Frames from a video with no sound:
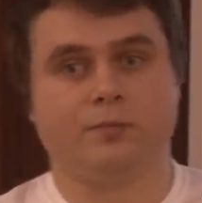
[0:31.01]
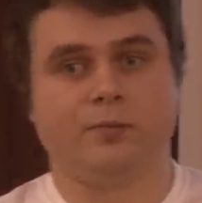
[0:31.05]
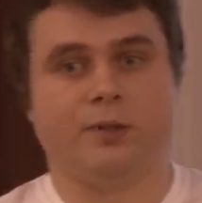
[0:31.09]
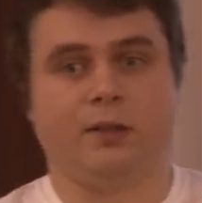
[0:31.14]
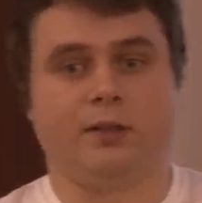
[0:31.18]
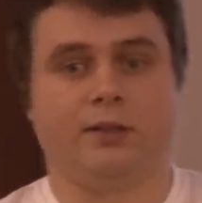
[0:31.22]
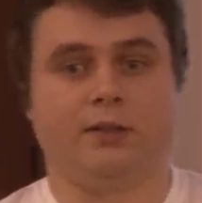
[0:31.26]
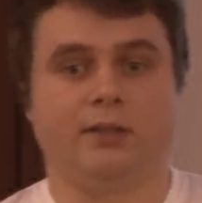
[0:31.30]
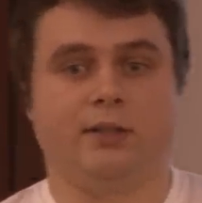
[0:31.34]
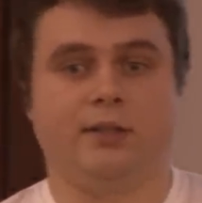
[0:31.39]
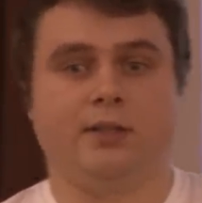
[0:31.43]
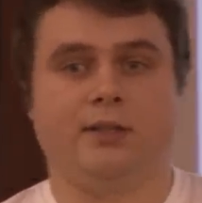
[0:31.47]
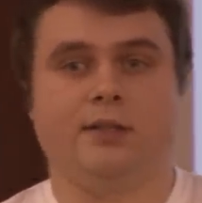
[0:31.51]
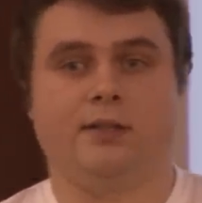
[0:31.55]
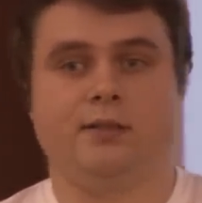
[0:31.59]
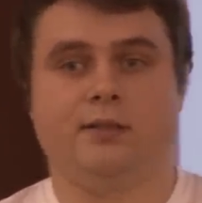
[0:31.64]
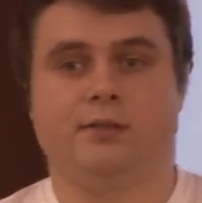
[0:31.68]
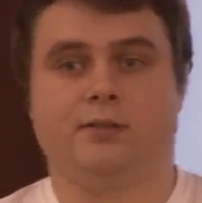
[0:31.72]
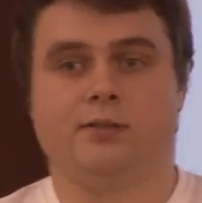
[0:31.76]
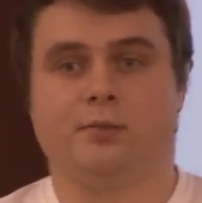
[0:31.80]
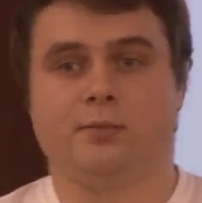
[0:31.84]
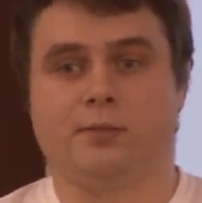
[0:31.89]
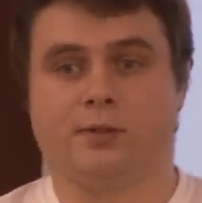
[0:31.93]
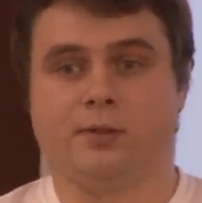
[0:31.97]
когда
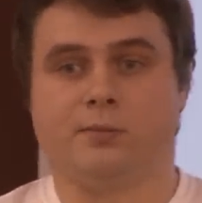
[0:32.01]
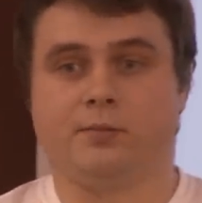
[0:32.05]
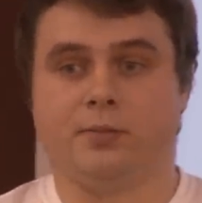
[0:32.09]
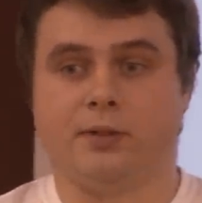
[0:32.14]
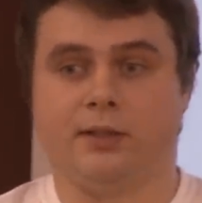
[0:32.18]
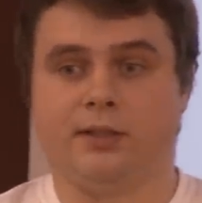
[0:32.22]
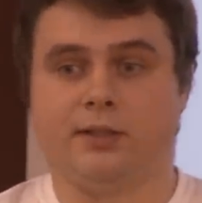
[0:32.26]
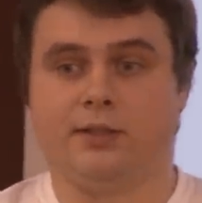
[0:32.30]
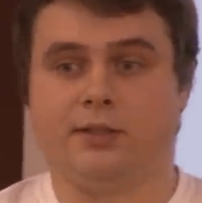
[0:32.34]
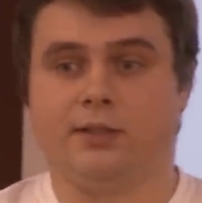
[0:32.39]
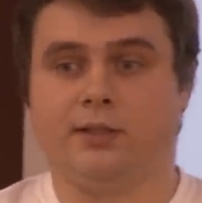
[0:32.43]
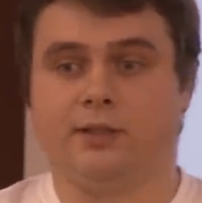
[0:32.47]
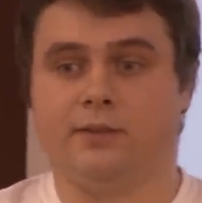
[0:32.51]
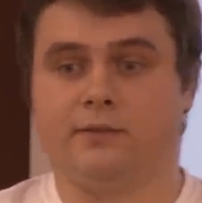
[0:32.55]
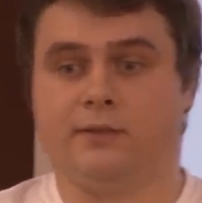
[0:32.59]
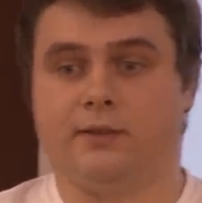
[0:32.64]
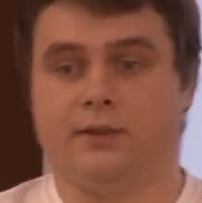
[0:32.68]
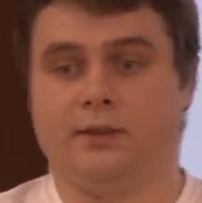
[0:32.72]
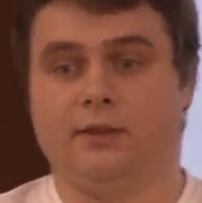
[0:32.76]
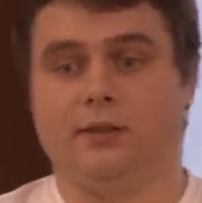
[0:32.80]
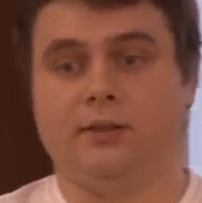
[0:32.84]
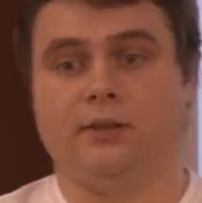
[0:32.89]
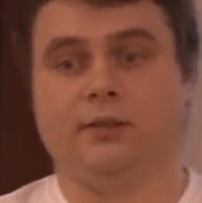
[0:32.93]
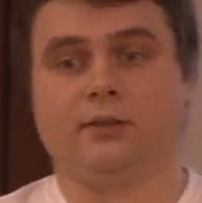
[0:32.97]
они, собственно,
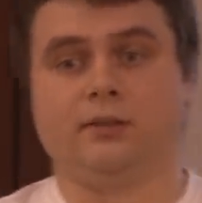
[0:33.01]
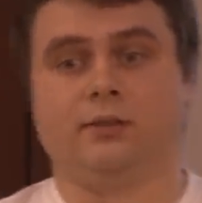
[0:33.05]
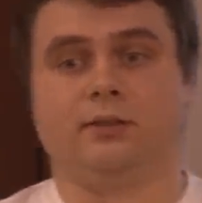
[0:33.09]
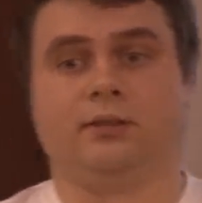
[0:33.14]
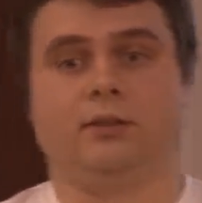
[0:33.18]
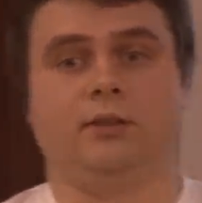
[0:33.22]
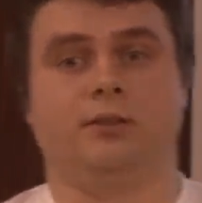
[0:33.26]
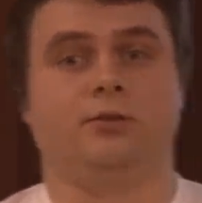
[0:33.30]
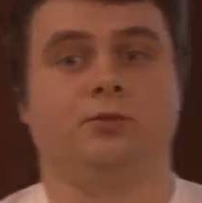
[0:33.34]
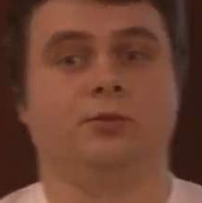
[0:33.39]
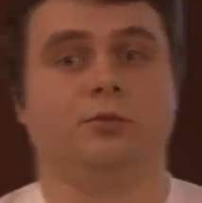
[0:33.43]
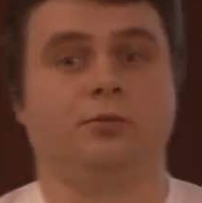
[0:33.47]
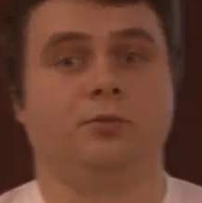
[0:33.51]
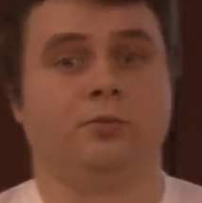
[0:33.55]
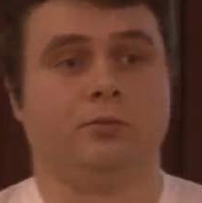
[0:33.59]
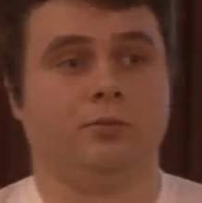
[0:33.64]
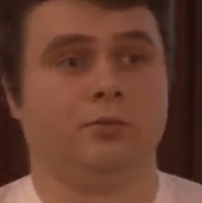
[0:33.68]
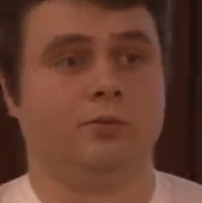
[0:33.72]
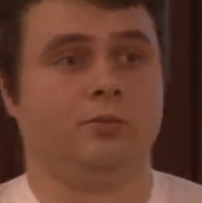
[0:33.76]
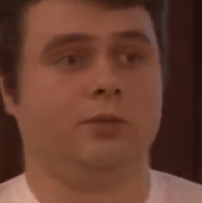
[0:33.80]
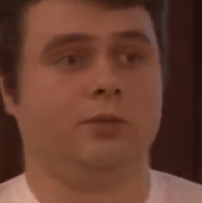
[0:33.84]
проектировали эту